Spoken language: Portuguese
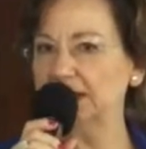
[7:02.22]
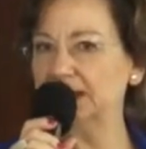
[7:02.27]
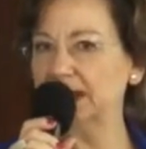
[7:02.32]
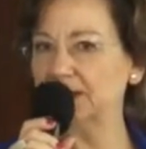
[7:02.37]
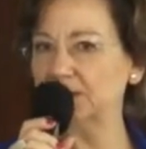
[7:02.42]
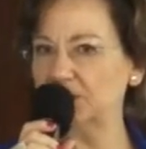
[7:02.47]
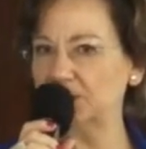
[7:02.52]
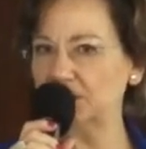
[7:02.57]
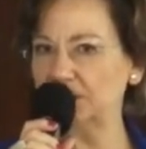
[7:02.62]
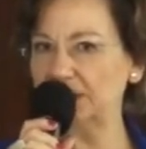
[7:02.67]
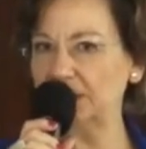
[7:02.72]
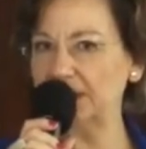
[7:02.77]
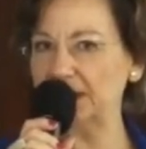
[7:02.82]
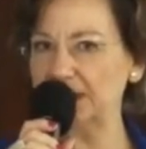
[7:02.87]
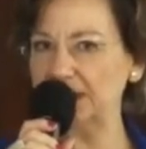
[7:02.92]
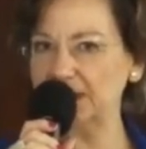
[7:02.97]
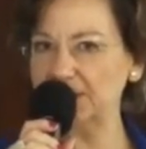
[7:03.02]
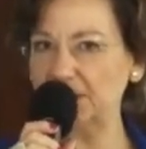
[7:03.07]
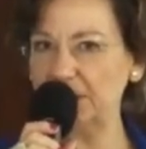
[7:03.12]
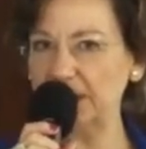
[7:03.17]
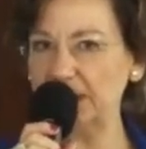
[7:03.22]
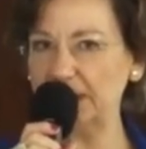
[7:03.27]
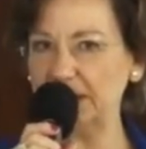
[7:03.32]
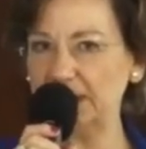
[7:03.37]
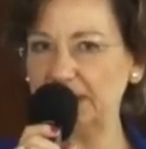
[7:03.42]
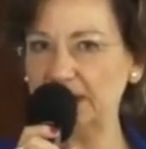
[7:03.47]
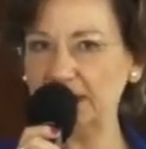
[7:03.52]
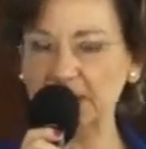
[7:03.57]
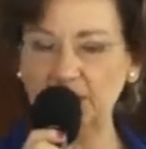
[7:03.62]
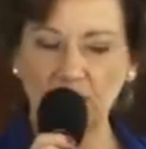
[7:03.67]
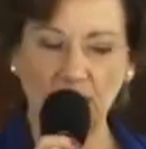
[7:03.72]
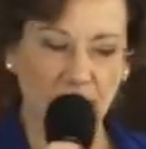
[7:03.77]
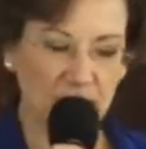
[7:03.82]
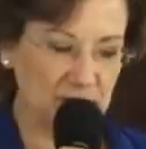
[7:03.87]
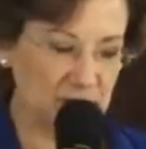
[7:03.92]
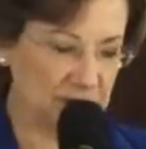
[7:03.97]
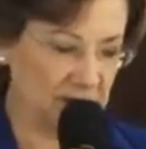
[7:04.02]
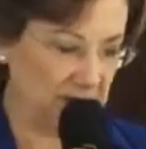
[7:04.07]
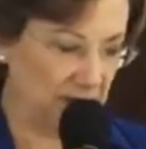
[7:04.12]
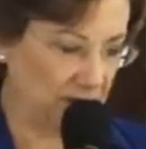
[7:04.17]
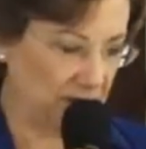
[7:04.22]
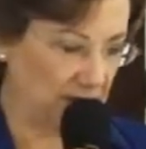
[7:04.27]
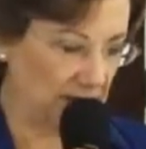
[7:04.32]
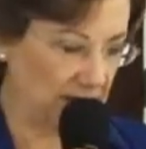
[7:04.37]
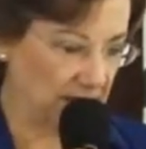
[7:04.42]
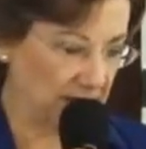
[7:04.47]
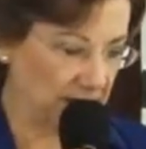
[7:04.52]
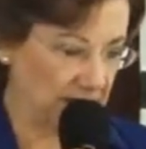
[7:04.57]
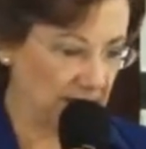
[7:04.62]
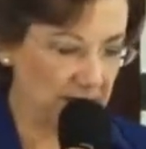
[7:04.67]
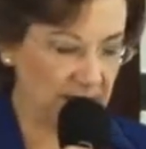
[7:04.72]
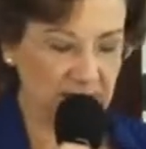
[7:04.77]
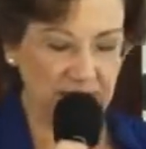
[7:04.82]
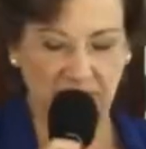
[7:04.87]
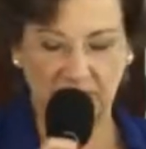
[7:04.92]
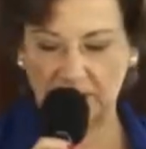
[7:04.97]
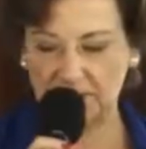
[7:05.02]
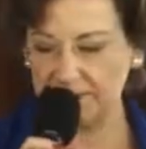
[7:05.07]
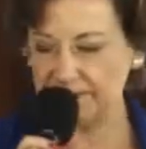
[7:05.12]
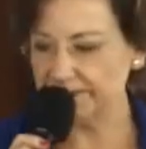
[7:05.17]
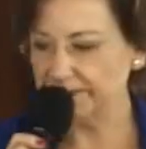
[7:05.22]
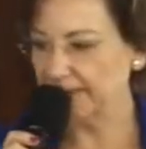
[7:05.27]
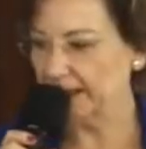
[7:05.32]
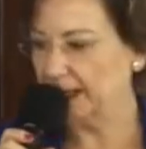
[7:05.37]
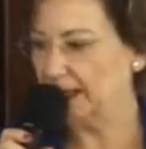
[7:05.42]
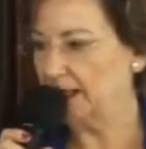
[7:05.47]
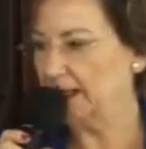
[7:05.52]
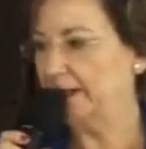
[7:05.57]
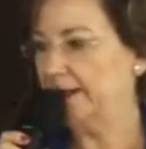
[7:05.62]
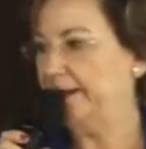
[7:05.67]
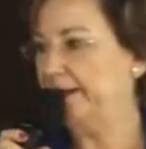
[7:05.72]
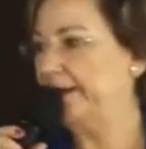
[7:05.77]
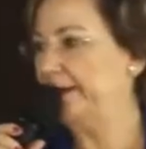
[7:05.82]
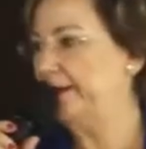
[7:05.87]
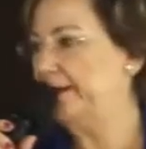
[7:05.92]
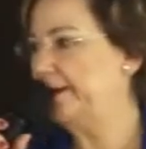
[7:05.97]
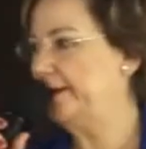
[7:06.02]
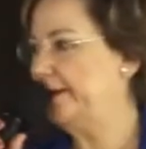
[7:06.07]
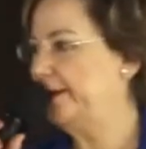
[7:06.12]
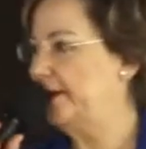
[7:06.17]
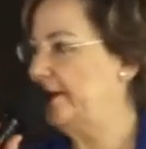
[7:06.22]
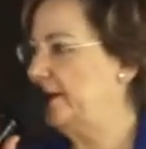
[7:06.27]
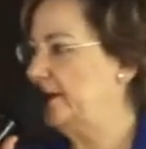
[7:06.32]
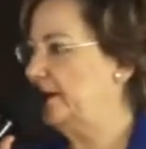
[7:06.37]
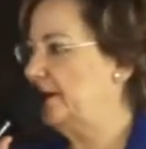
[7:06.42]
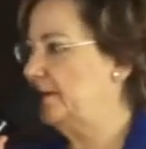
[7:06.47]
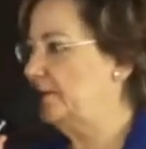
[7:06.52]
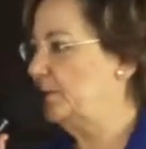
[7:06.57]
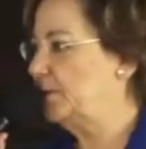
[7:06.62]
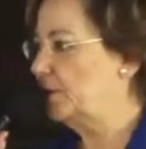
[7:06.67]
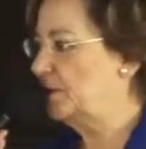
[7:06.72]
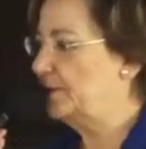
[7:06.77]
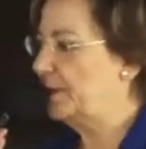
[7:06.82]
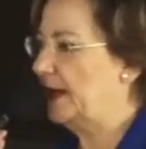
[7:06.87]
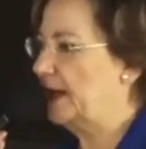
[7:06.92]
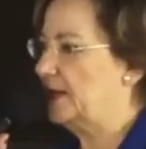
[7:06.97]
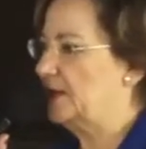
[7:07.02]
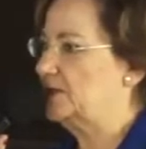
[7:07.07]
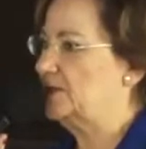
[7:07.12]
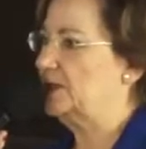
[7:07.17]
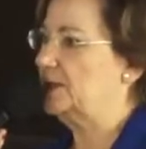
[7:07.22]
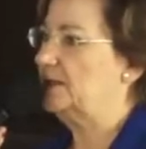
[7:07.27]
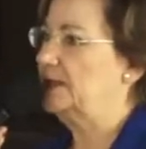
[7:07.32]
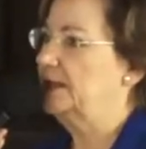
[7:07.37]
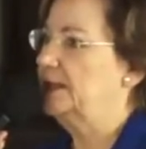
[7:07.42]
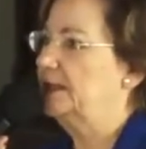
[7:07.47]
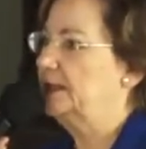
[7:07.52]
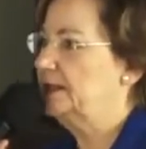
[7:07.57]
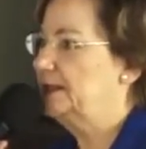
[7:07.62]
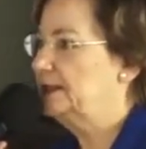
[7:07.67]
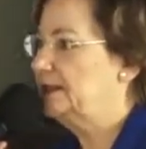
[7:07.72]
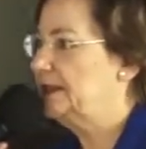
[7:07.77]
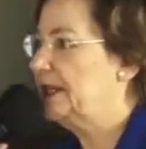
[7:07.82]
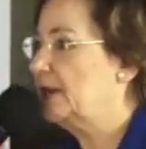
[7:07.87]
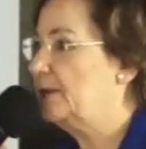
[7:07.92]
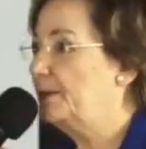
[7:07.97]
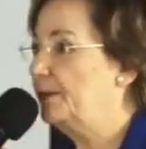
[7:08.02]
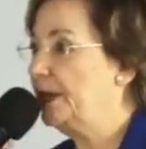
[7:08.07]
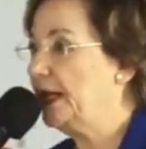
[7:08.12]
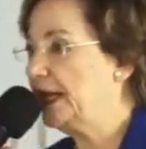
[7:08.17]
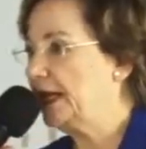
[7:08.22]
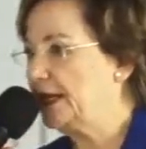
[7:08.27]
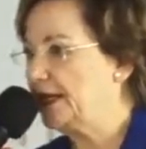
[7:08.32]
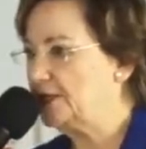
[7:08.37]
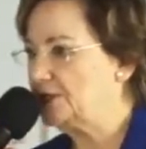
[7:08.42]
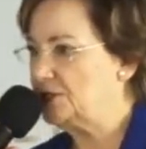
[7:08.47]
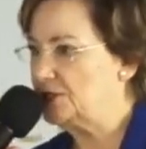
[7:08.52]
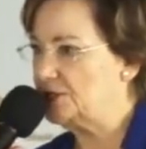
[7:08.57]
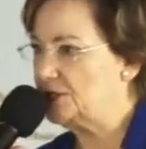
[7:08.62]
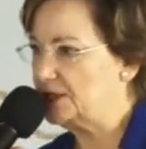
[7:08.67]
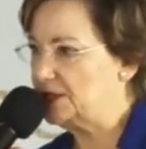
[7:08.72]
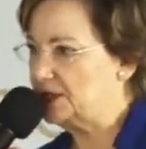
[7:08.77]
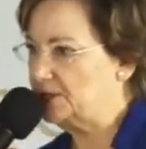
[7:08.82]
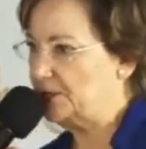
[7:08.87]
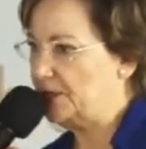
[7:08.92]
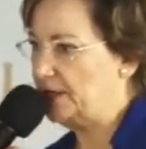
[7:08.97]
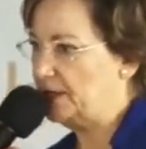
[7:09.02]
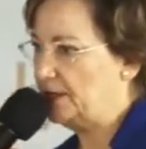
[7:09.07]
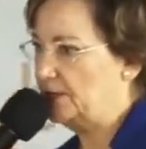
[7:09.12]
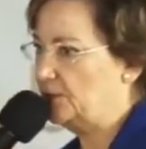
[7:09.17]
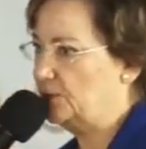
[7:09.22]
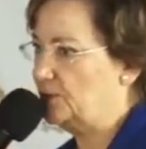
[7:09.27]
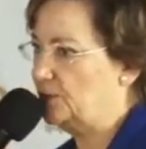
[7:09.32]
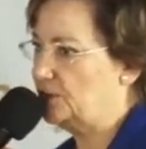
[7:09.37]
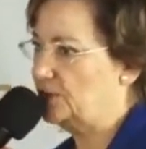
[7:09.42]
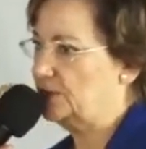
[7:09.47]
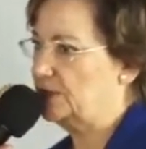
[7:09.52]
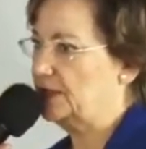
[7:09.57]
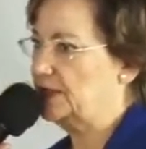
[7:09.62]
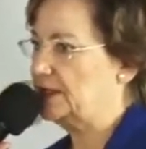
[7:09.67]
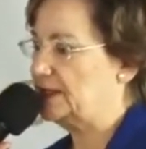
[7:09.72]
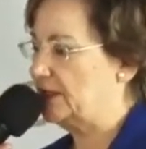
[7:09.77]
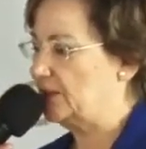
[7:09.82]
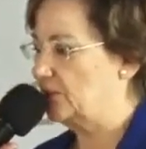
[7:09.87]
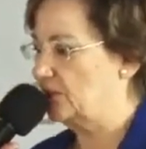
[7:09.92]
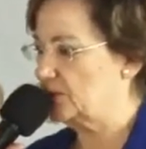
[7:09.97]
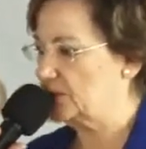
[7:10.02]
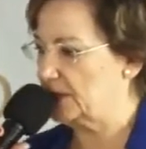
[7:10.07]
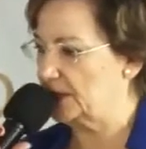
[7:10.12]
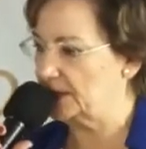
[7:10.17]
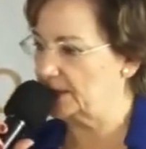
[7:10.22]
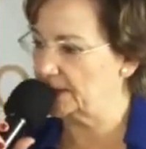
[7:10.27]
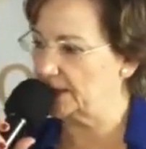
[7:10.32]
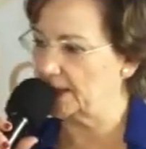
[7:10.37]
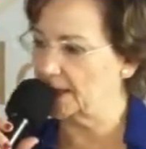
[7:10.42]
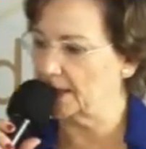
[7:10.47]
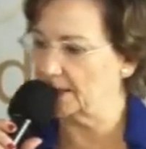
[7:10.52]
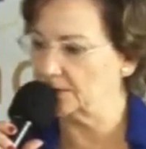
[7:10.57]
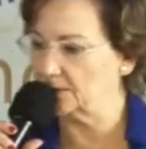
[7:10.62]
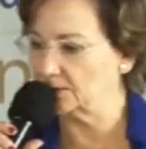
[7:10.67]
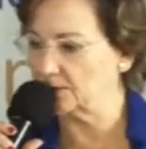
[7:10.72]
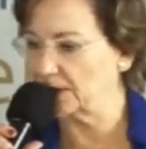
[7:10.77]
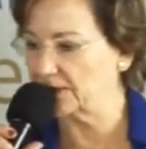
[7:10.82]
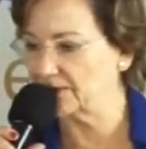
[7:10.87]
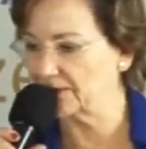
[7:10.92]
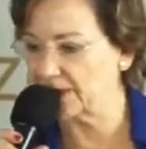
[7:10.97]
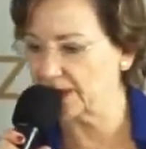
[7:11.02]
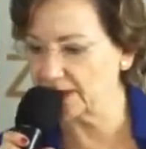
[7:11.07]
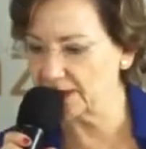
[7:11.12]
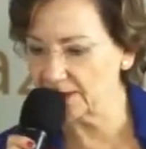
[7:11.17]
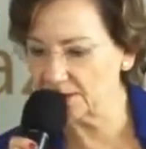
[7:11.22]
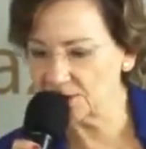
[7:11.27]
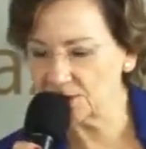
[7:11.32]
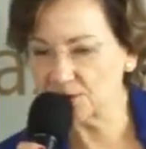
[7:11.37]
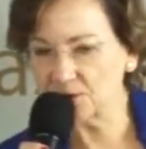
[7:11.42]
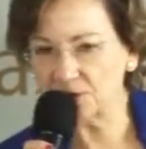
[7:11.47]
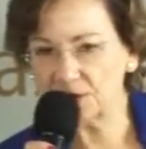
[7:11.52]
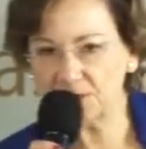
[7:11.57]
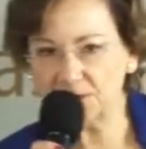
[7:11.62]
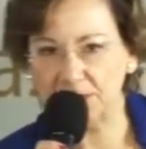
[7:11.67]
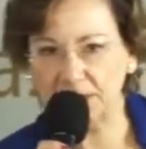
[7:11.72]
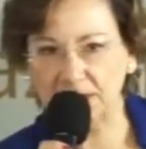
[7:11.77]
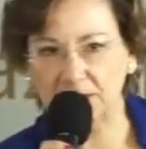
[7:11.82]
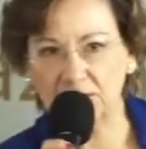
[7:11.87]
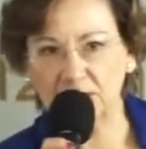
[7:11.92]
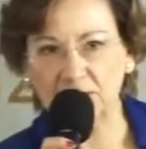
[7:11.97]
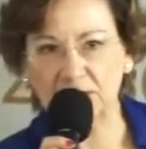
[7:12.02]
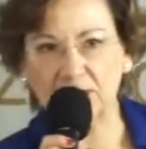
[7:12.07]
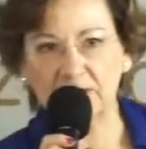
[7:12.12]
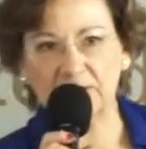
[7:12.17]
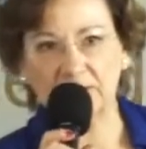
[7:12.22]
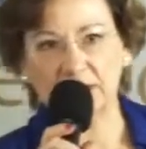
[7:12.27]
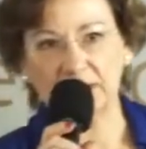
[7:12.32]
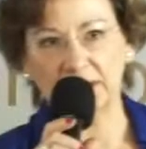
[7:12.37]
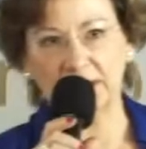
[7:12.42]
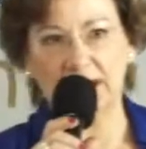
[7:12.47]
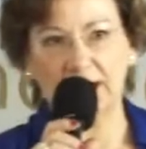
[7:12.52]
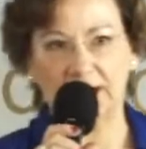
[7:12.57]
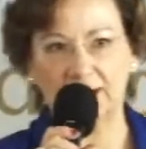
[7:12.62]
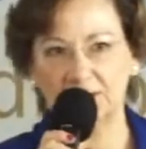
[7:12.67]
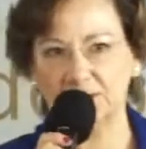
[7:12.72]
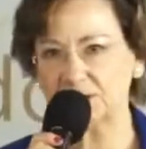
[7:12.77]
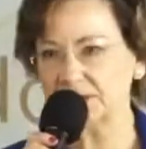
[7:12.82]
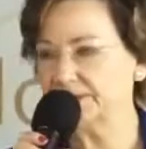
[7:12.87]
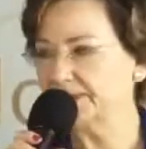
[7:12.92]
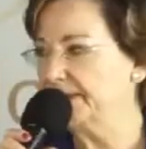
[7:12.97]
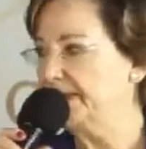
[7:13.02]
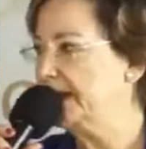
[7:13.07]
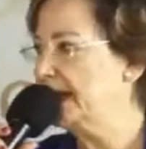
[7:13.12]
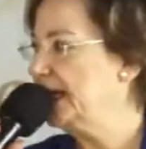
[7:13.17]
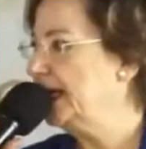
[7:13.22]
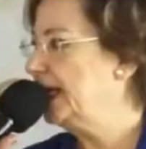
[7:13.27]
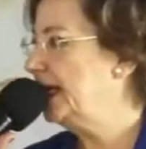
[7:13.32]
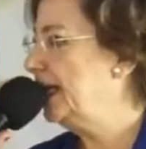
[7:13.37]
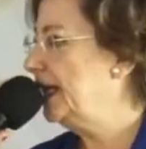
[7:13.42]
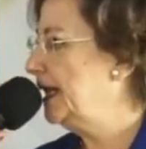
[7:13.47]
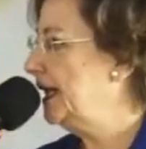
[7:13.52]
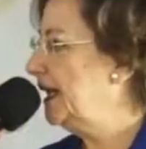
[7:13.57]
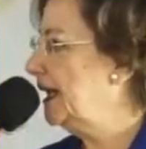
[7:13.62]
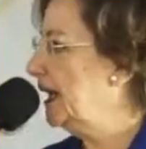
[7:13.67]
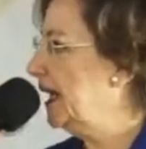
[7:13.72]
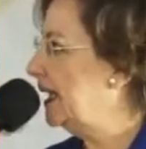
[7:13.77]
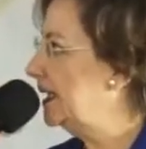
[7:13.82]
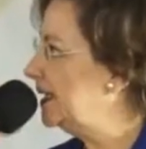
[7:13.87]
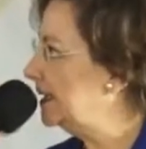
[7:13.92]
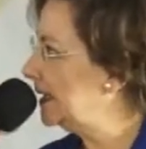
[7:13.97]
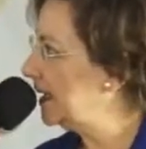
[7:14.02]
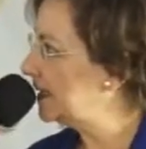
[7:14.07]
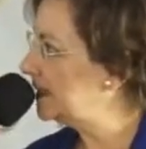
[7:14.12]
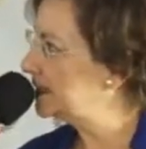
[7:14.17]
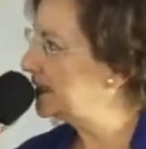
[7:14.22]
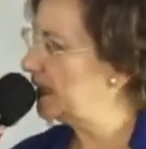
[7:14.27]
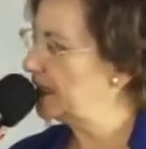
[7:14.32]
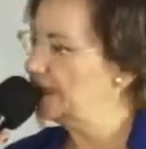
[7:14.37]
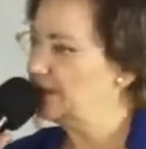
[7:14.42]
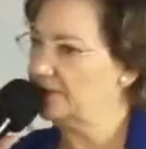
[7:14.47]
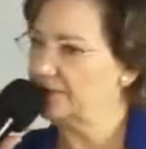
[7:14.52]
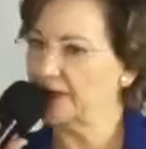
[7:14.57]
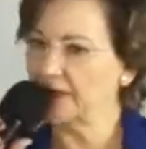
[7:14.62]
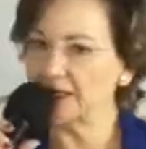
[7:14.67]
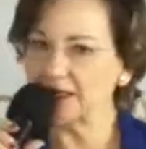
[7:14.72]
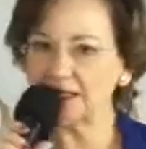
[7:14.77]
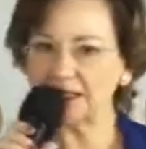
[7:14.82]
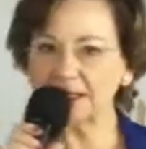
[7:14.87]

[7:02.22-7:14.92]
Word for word: da doutrina espírita e o auxílio que ele teve é, por parte da pleiade de espíritos que se concentraram na falange do espírito da verdade. Allan Kardec vai